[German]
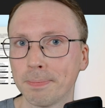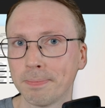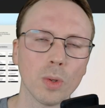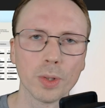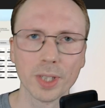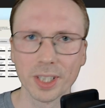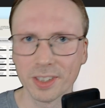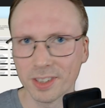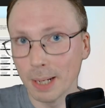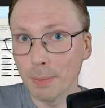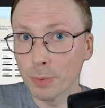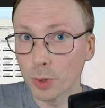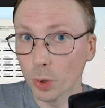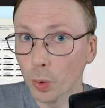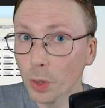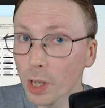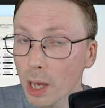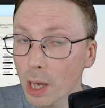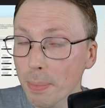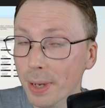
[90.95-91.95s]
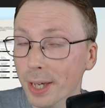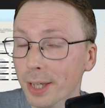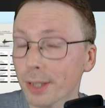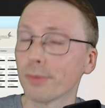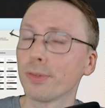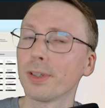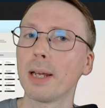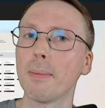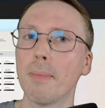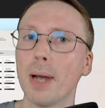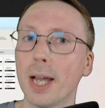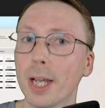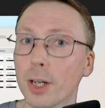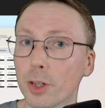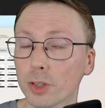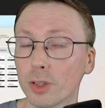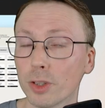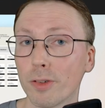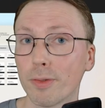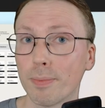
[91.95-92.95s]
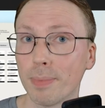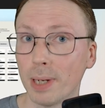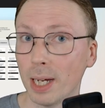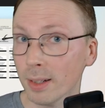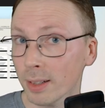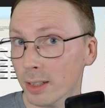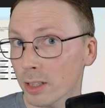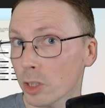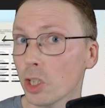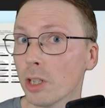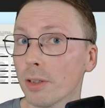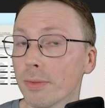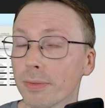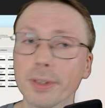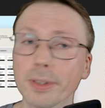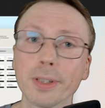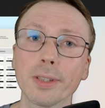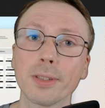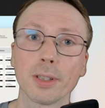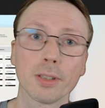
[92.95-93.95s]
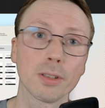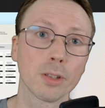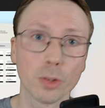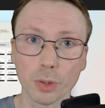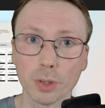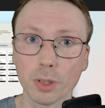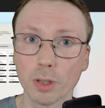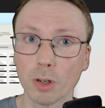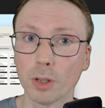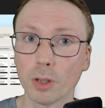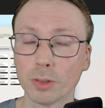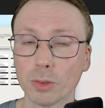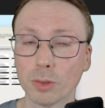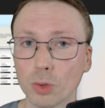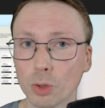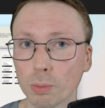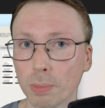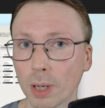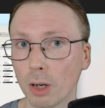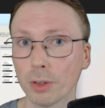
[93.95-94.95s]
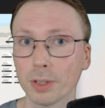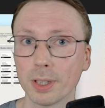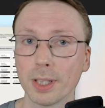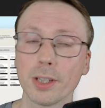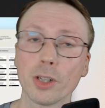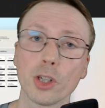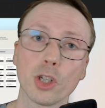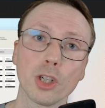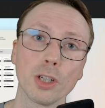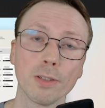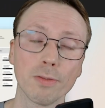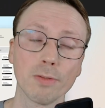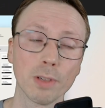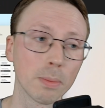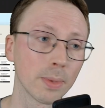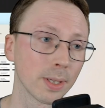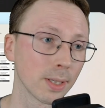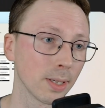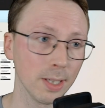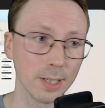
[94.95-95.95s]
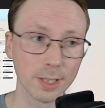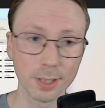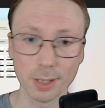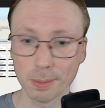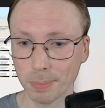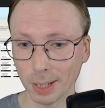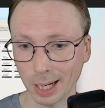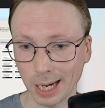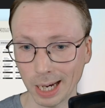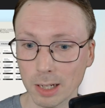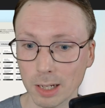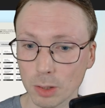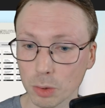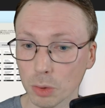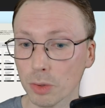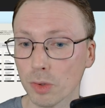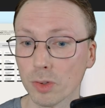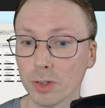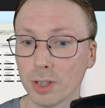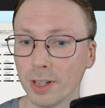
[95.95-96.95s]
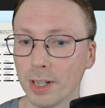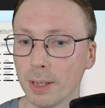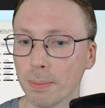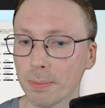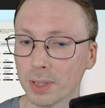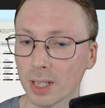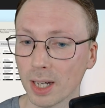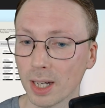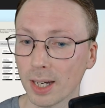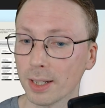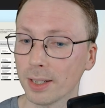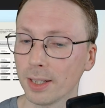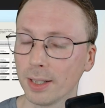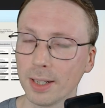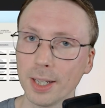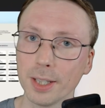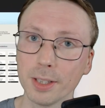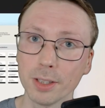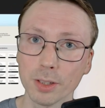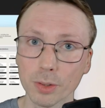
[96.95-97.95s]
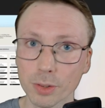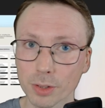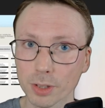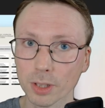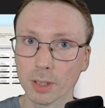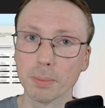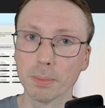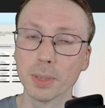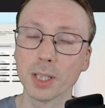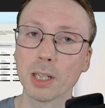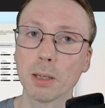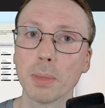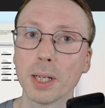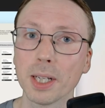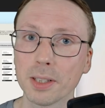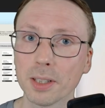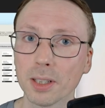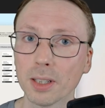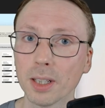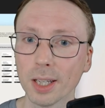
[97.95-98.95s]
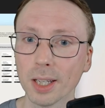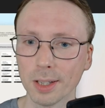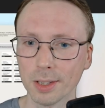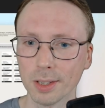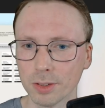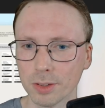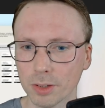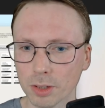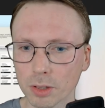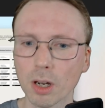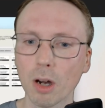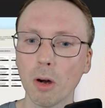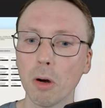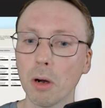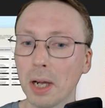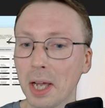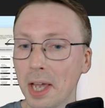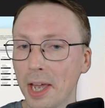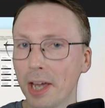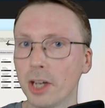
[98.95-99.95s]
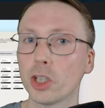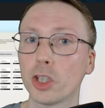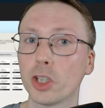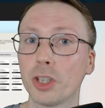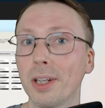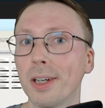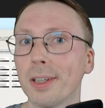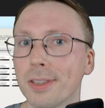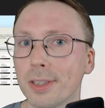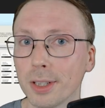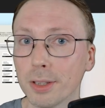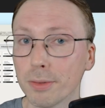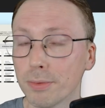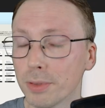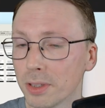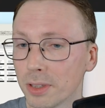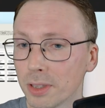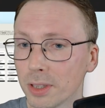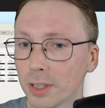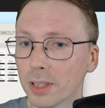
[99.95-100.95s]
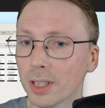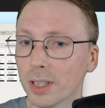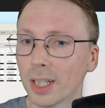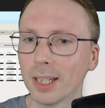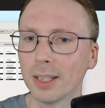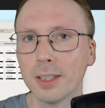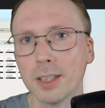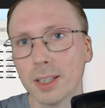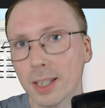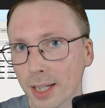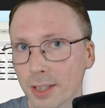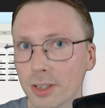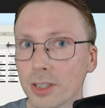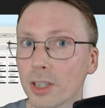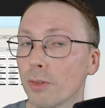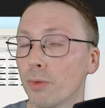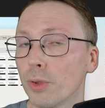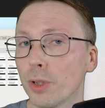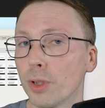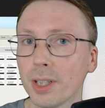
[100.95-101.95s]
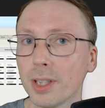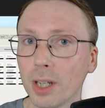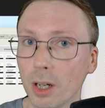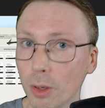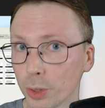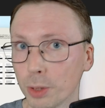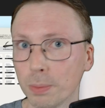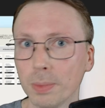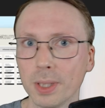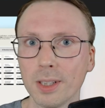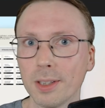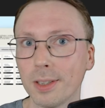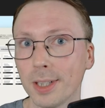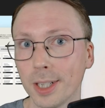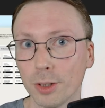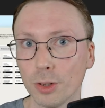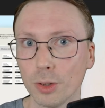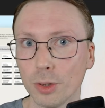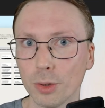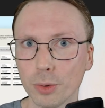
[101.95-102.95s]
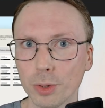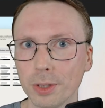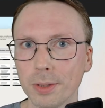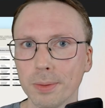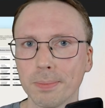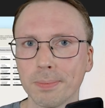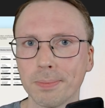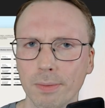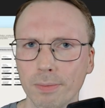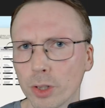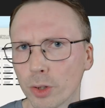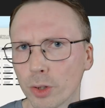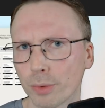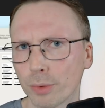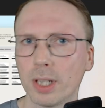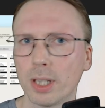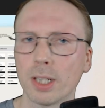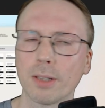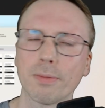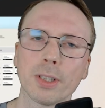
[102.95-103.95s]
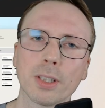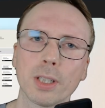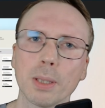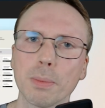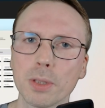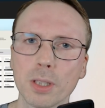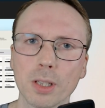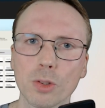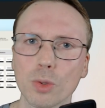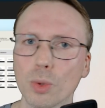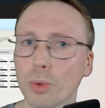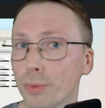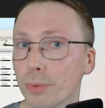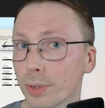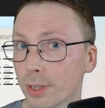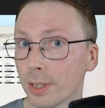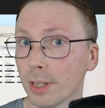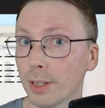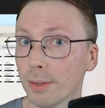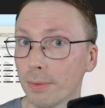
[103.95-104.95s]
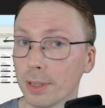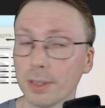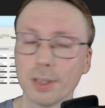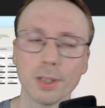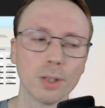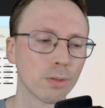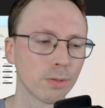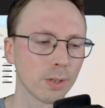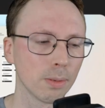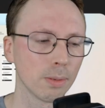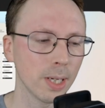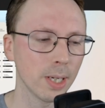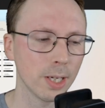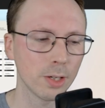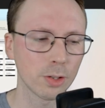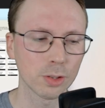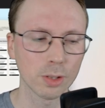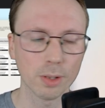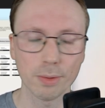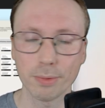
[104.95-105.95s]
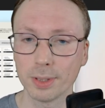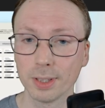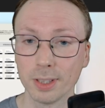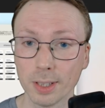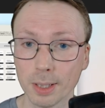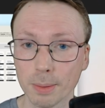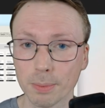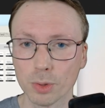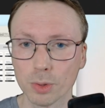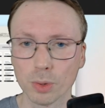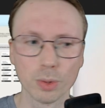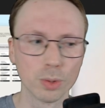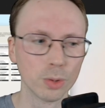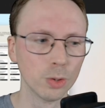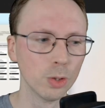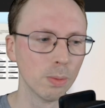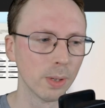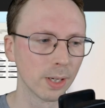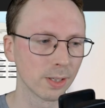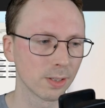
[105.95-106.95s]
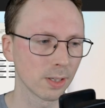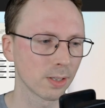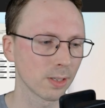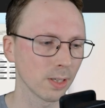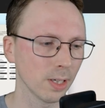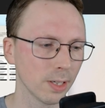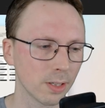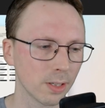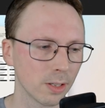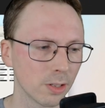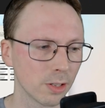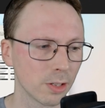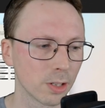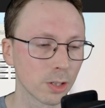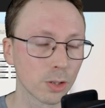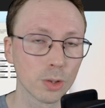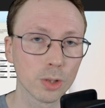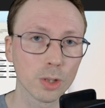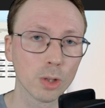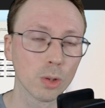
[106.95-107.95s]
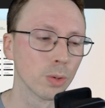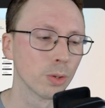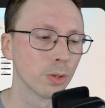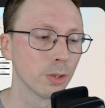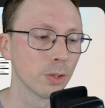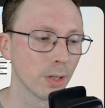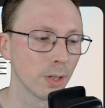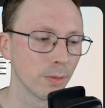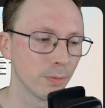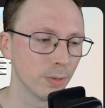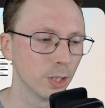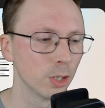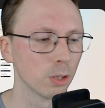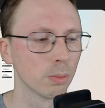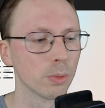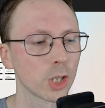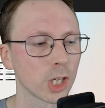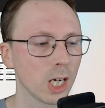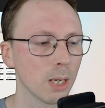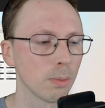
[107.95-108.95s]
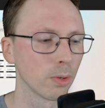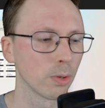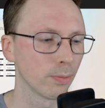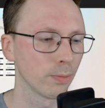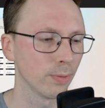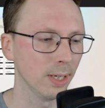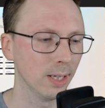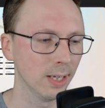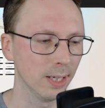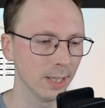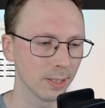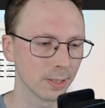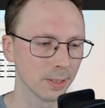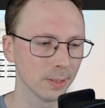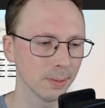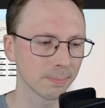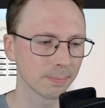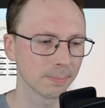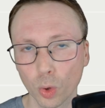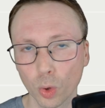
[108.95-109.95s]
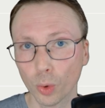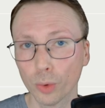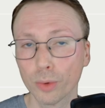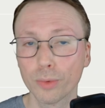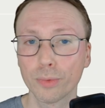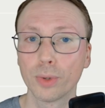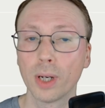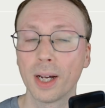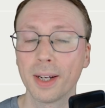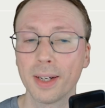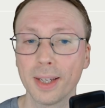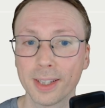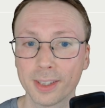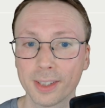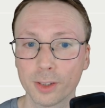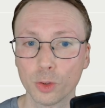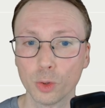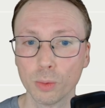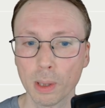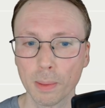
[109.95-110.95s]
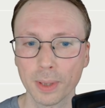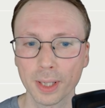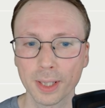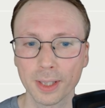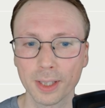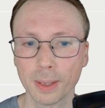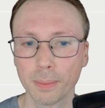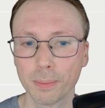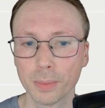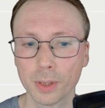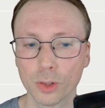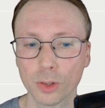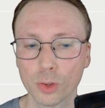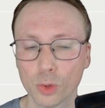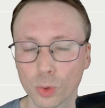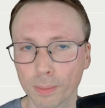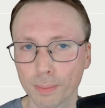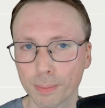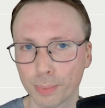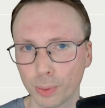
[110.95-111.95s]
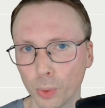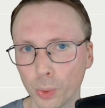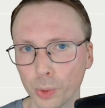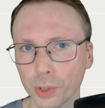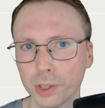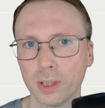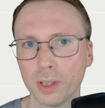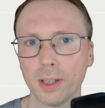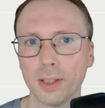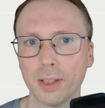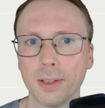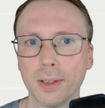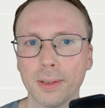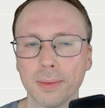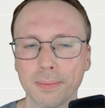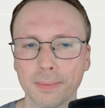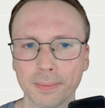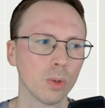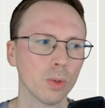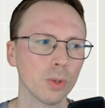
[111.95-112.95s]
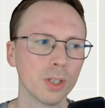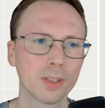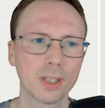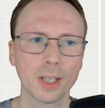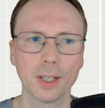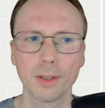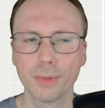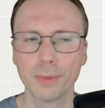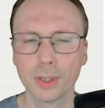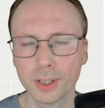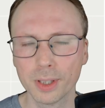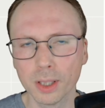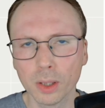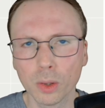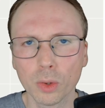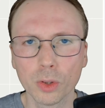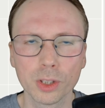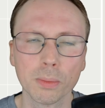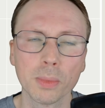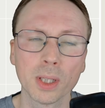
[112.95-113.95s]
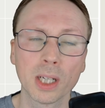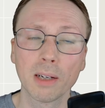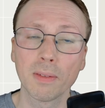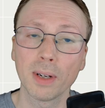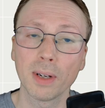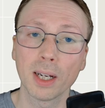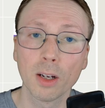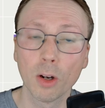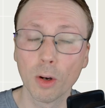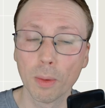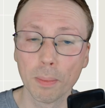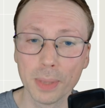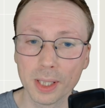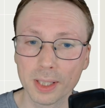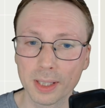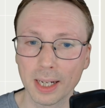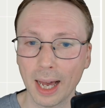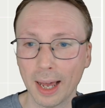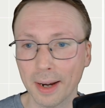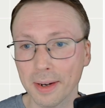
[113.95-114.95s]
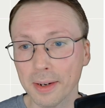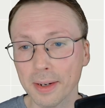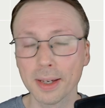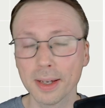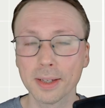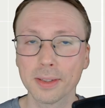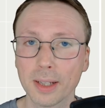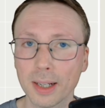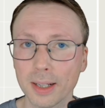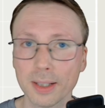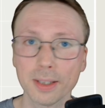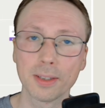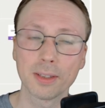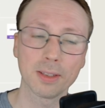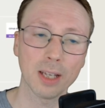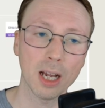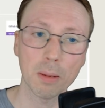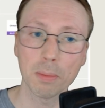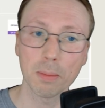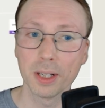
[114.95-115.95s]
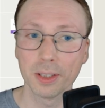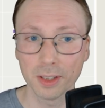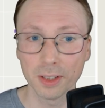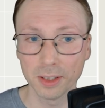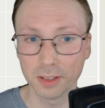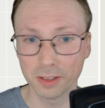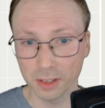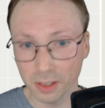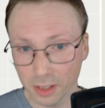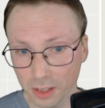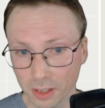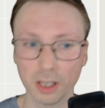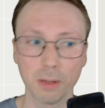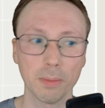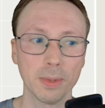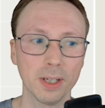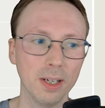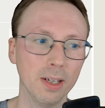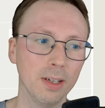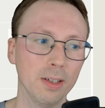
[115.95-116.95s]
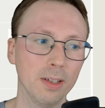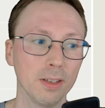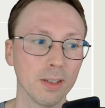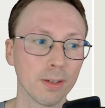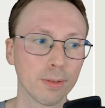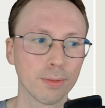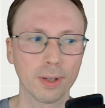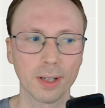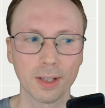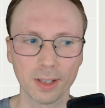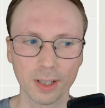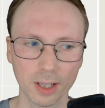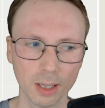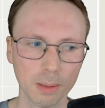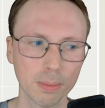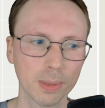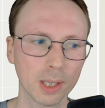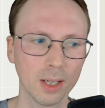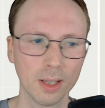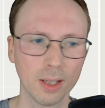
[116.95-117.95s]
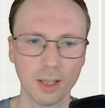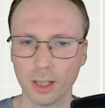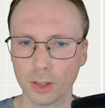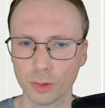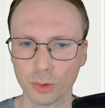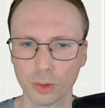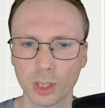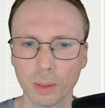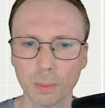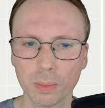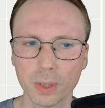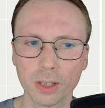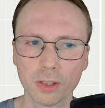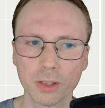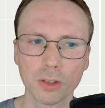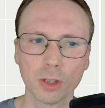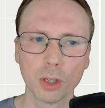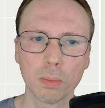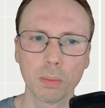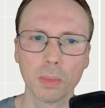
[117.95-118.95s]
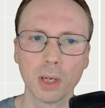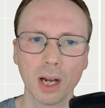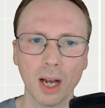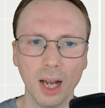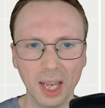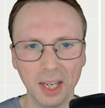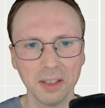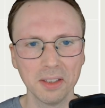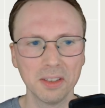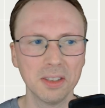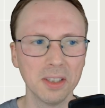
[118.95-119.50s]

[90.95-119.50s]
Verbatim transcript: Und jetzt selbst unabhängig von der Microsoft-Partnerschaft ist das natürlich auch ein super Aushängeschild, wenn man als Beratungsunternehmen sagen kann, hey, hier unsere Mitarbeiter sind auch Hersteller zertifiziert, die kennen sich wirklich aus mit der Technologie. Wenn ihr euch fragt, was gibt es denn so für Zertifizierung von Microsoft, hier gibt es so eine Übersichtsseite, die ich natürlich auch unten in der Videobeschreibung verlinke. Und für einen ersten Überblick gibt es so ein Poster hier. Und die Zertifizierungen sind mittlerweile auch ein bisschen anders als damals, als ich damit angefangen habe. Also es gibt jetzt nicht mehr ein